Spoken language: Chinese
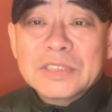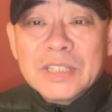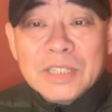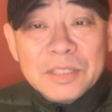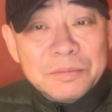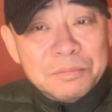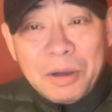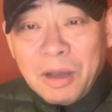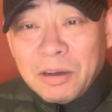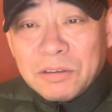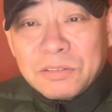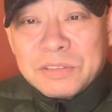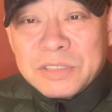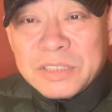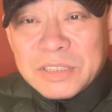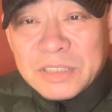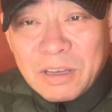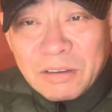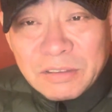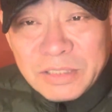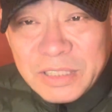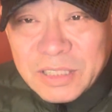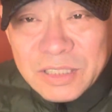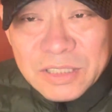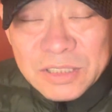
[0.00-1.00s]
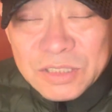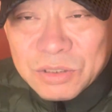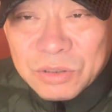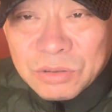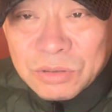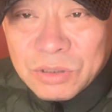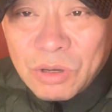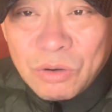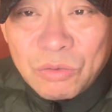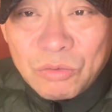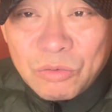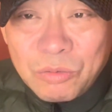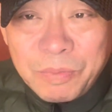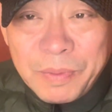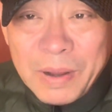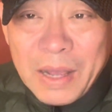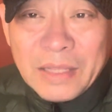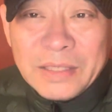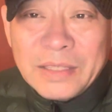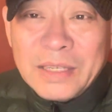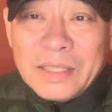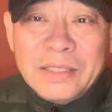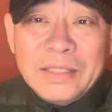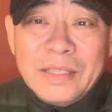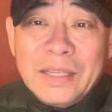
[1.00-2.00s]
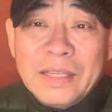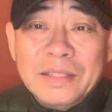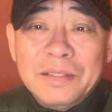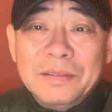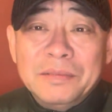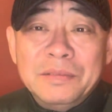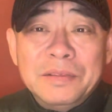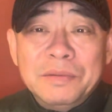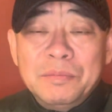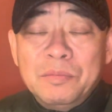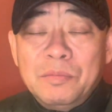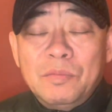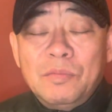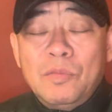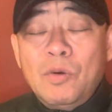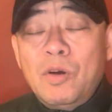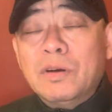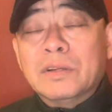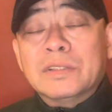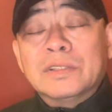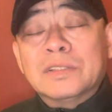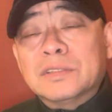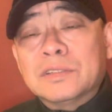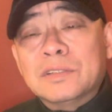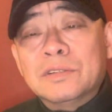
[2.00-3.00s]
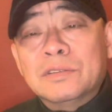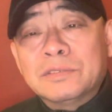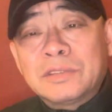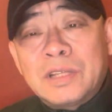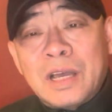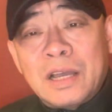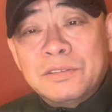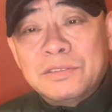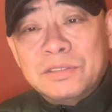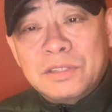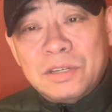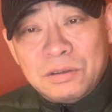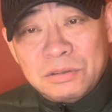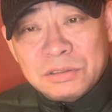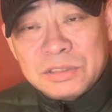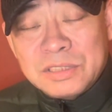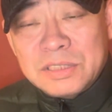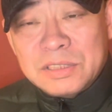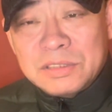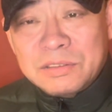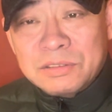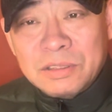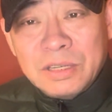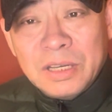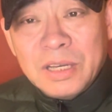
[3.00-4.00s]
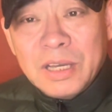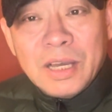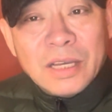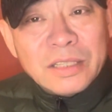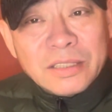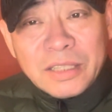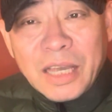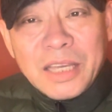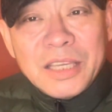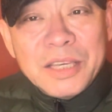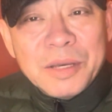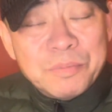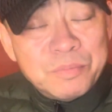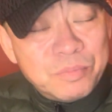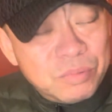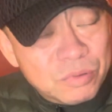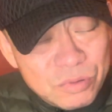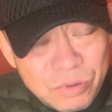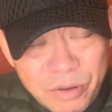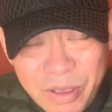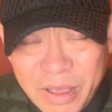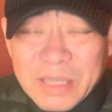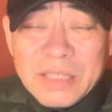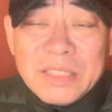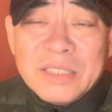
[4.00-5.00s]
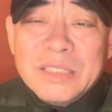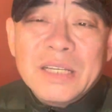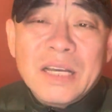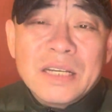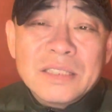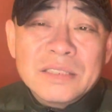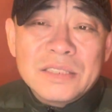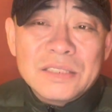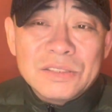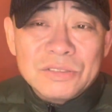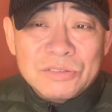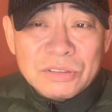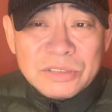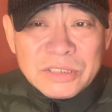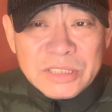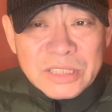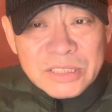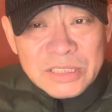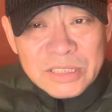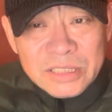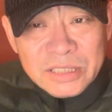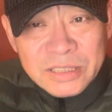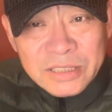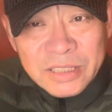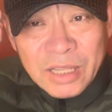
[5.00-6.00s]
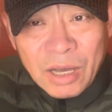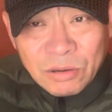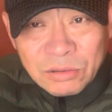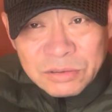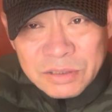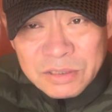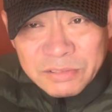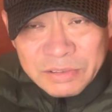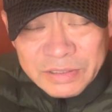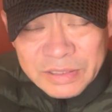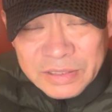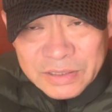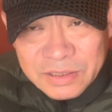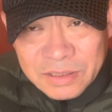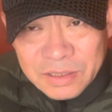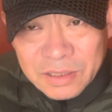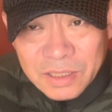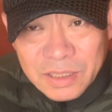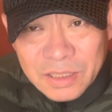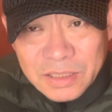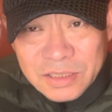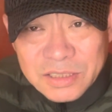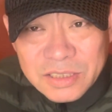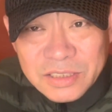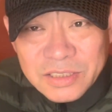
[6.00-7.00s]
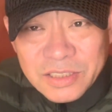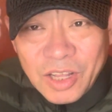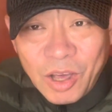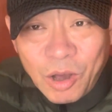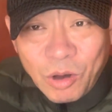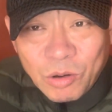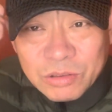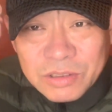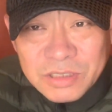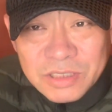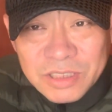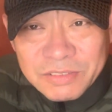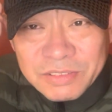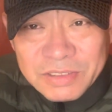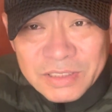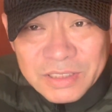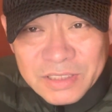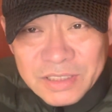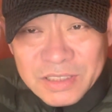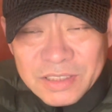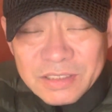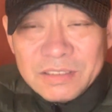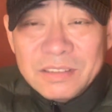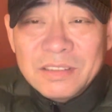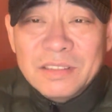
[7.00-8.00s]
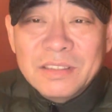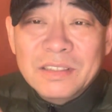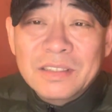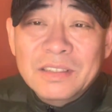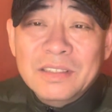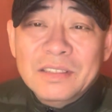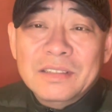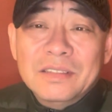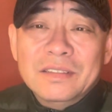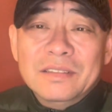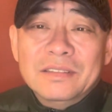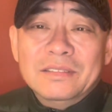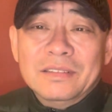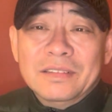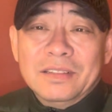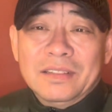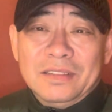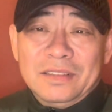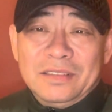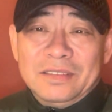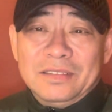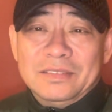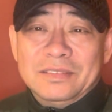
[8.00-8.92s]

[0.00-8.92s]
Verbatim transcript: 毛主席到那个时候，到五八年年末的时候，大就后期说，他也不愿意相信说这些人脑子问是脑子的问题，啊，